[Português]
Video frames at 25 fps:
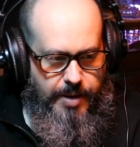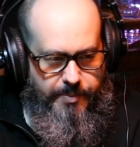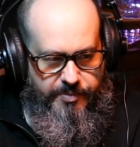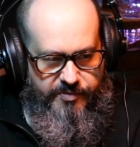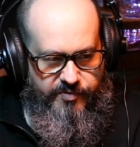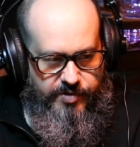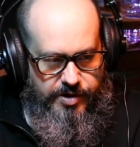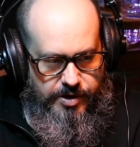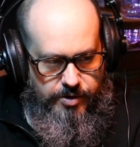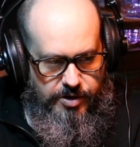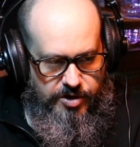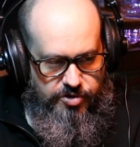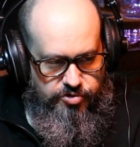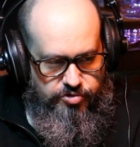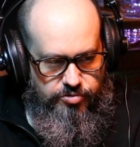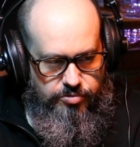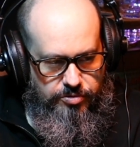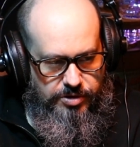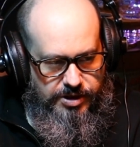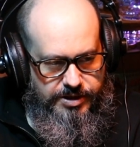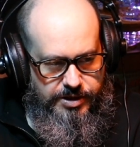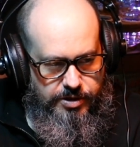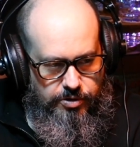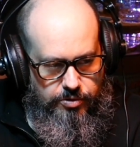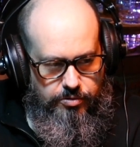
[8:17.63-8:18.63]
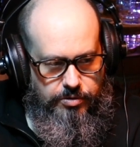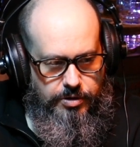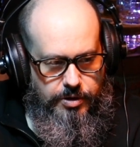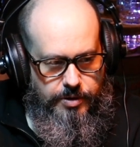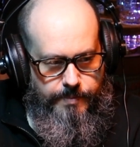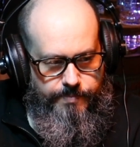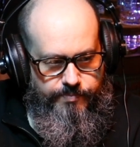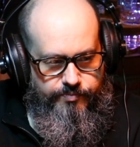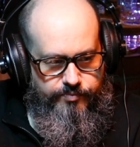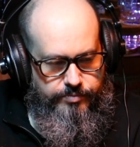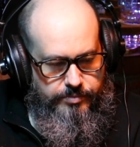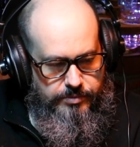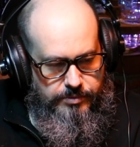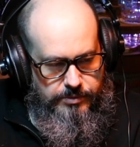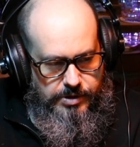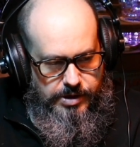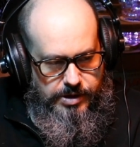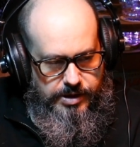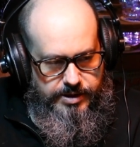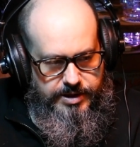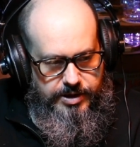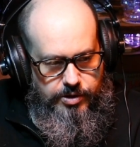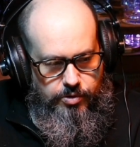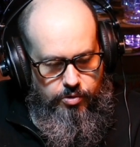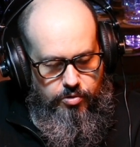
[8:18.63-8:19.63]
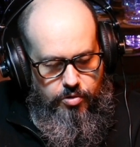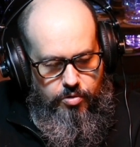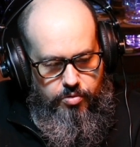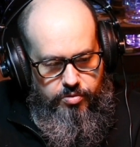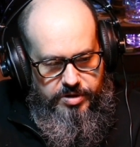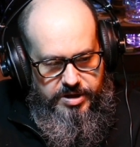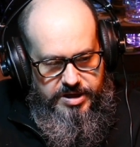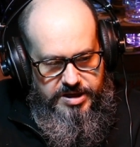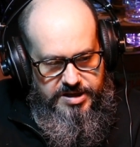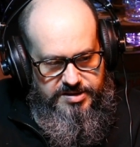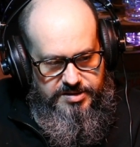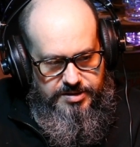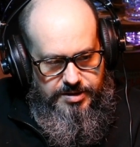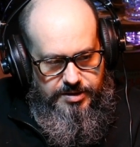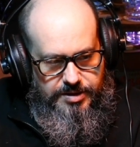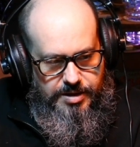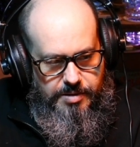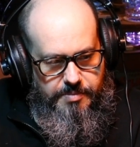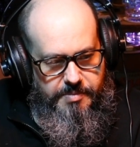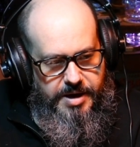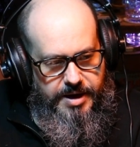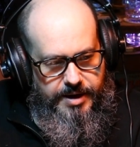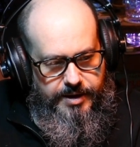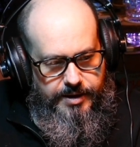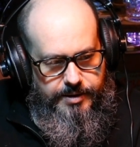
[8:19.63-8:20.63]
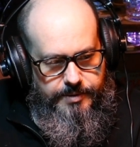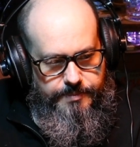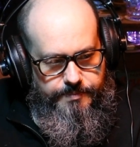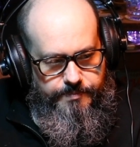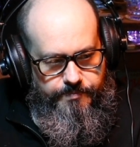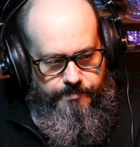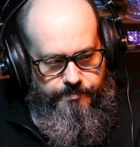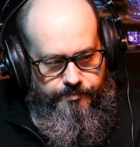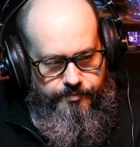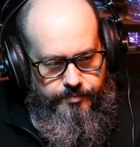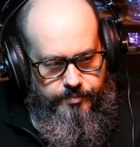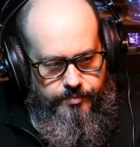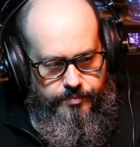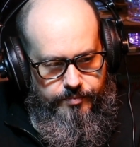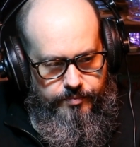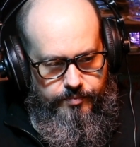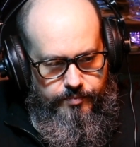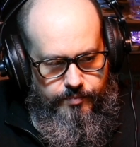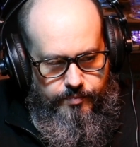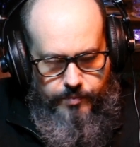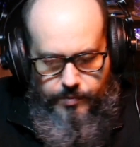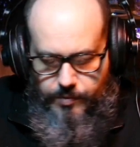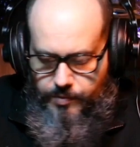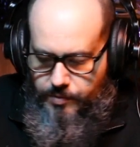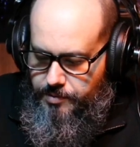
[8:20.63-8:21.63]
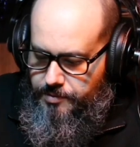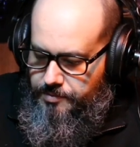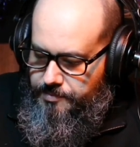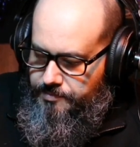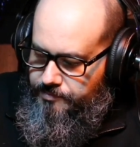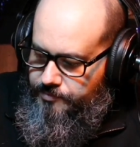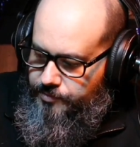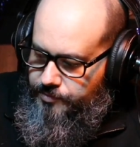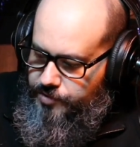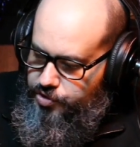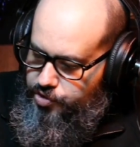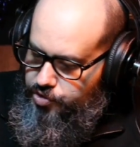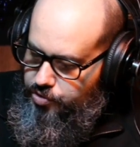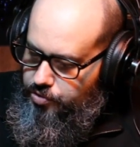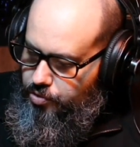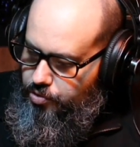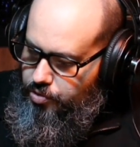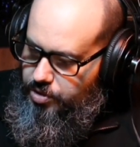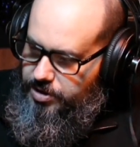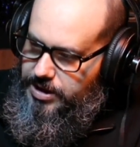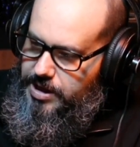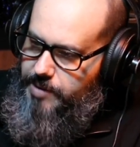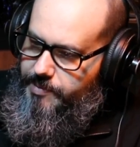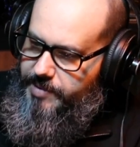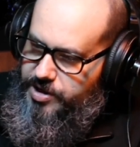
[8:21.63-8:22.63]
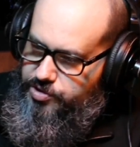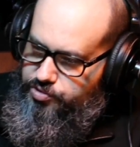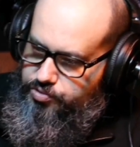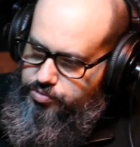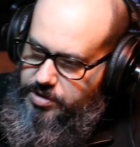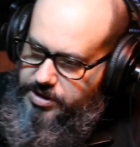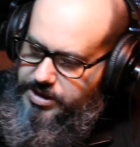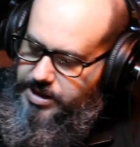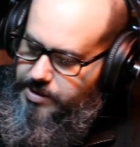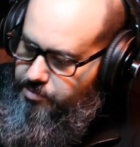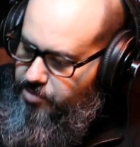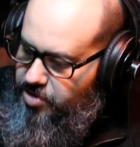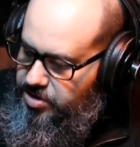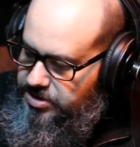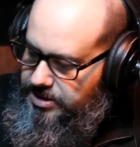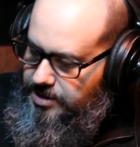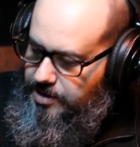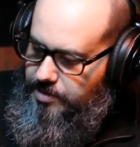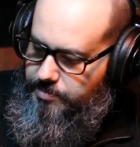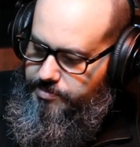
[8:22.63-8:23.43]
para falar do assunto, aquilo, Sim. aquilo conquista também, né? Ah, com certeza. Deixa eu cortar mais um aqui. Mostra,